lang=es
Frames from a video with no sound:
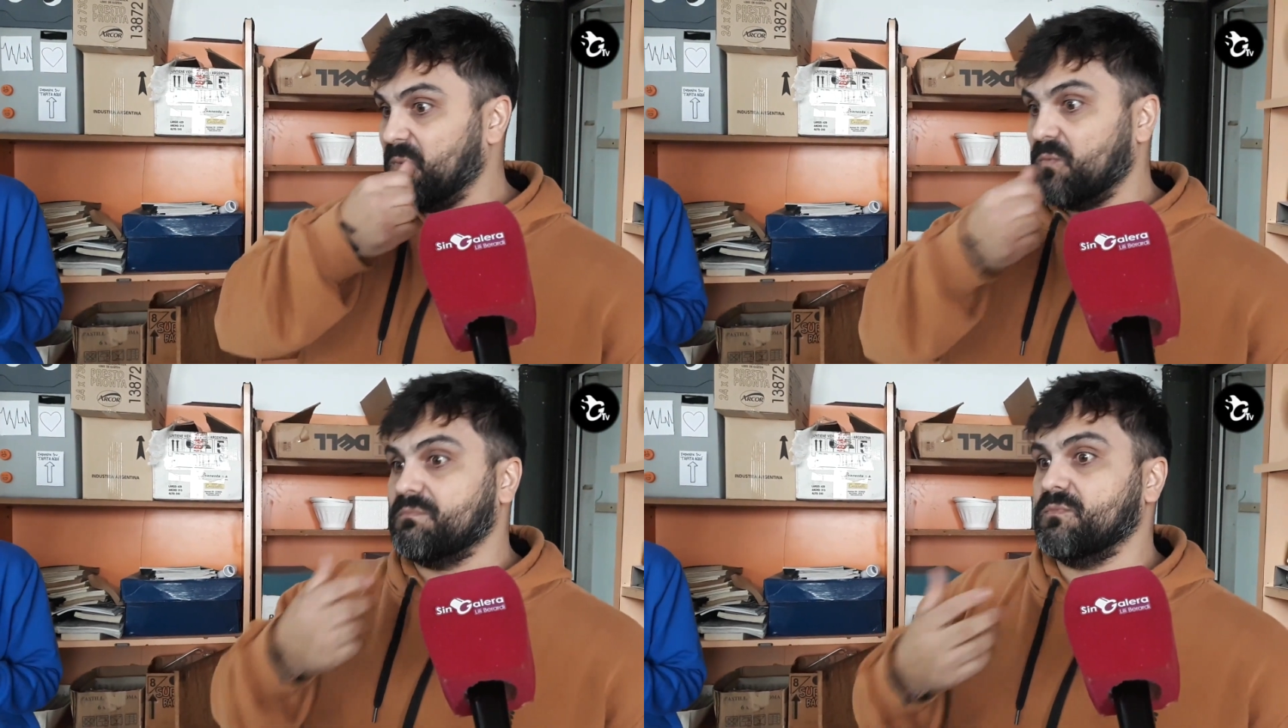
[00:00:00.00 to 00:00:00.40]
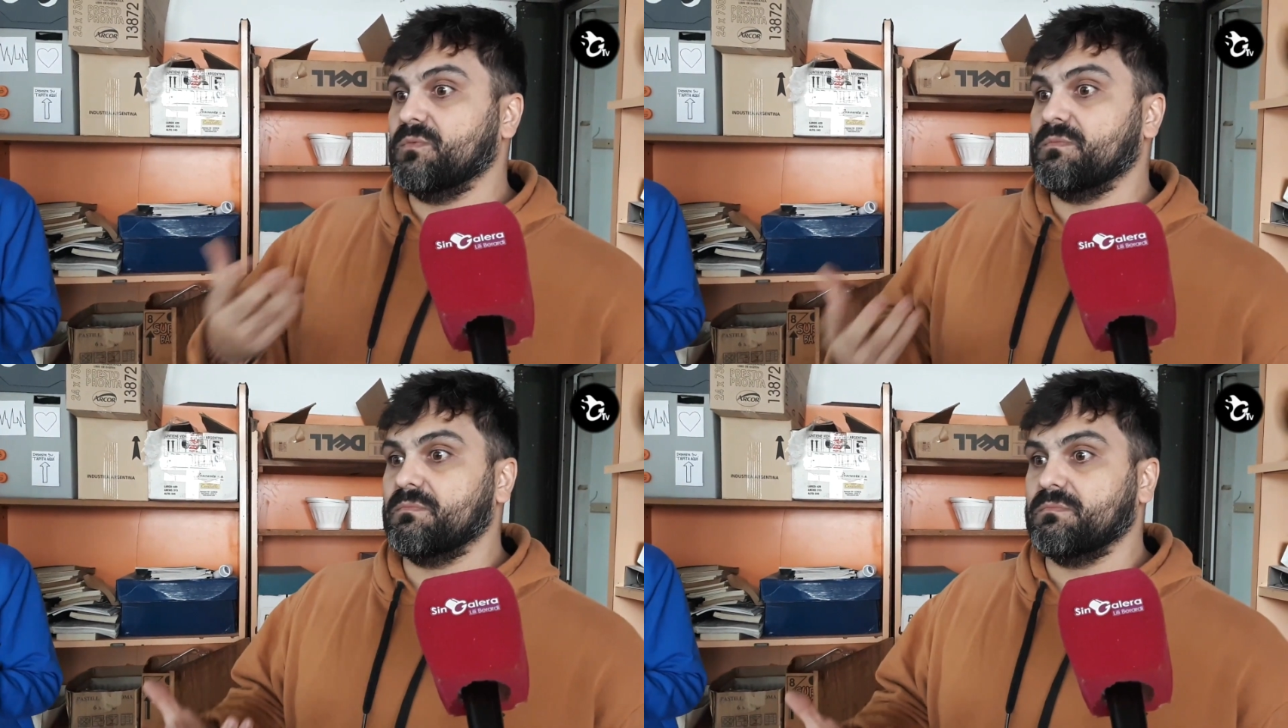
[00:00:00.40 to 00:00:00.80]

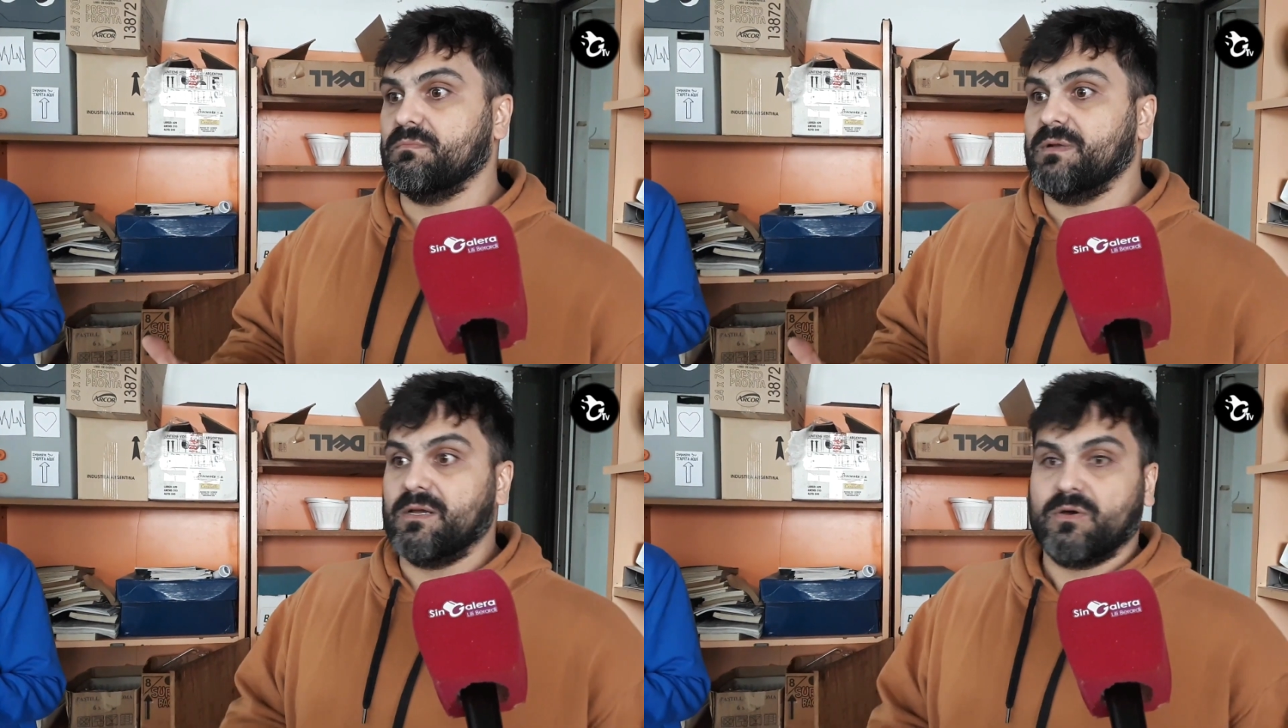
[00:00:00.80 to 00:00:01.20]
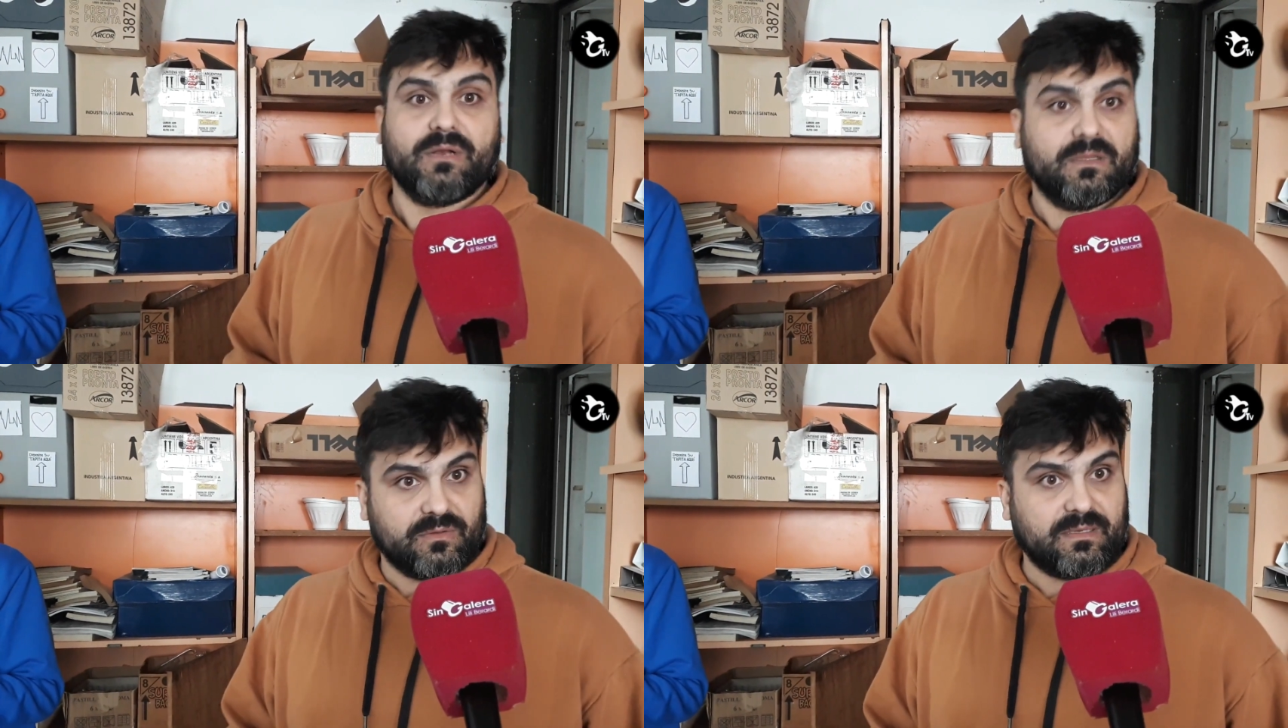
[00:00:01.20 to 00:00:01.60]
Un, licor
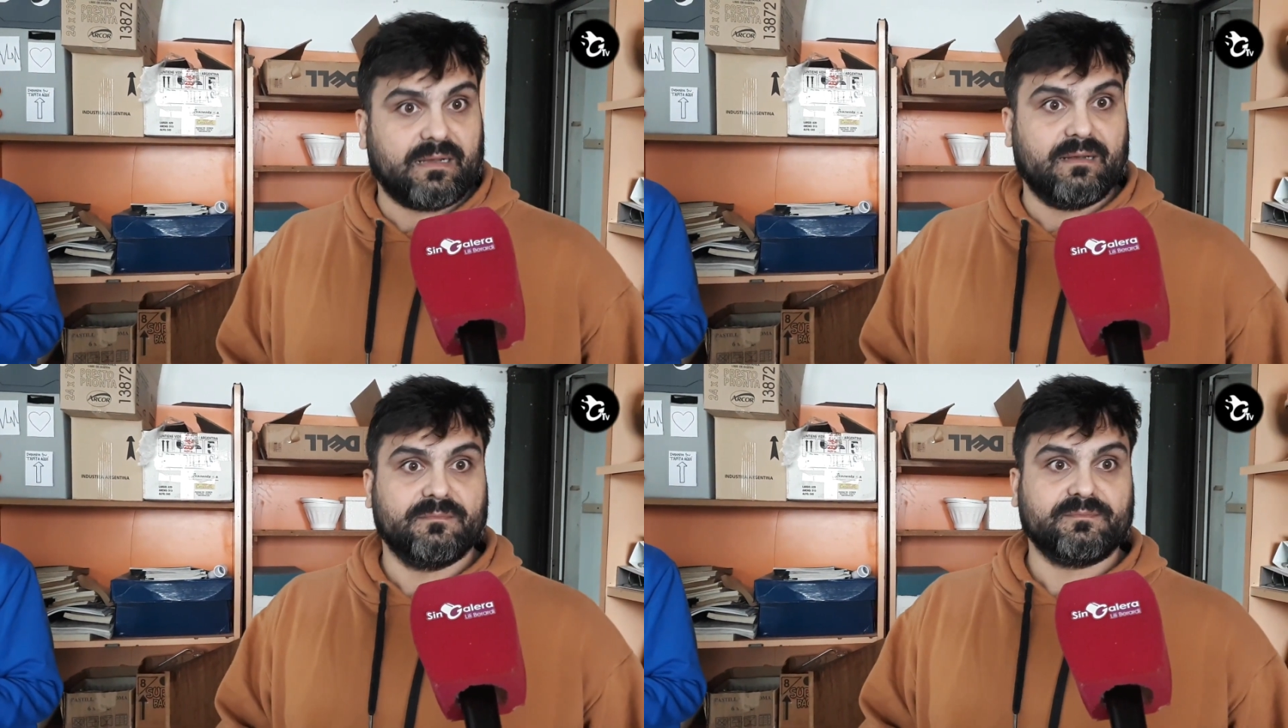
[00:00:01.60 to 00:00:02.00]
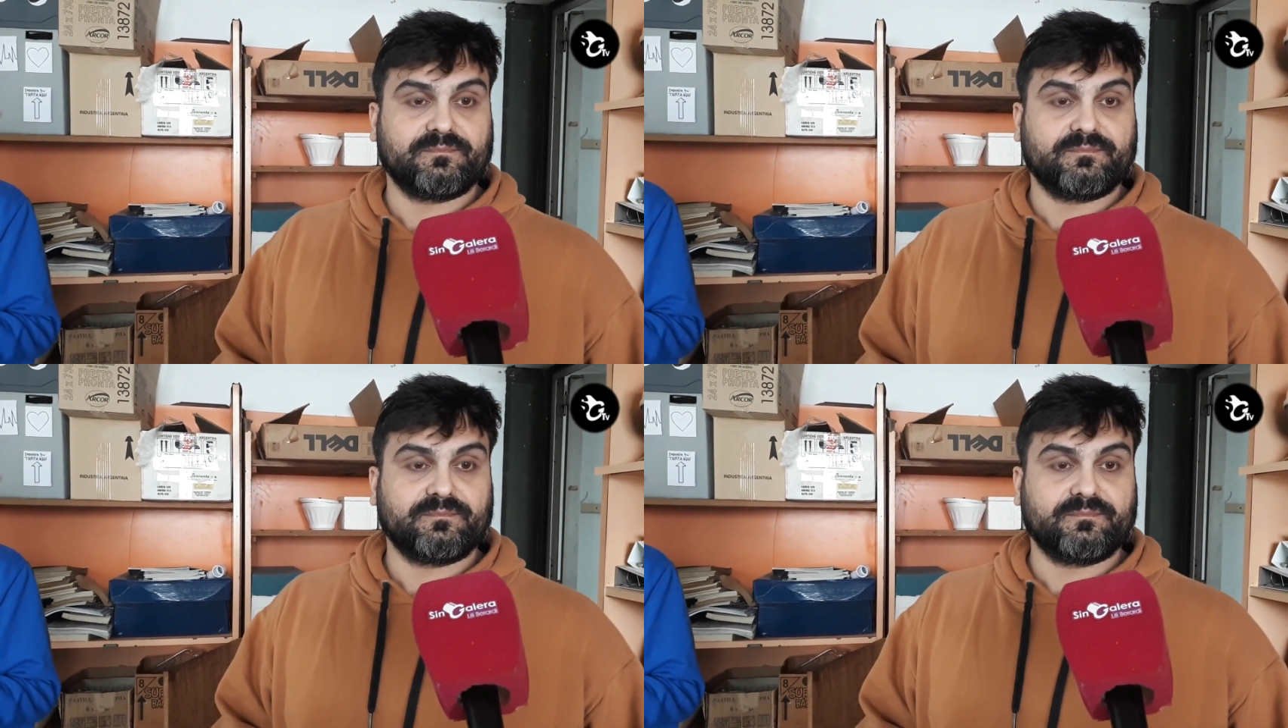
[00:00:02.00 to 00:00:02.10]
industrial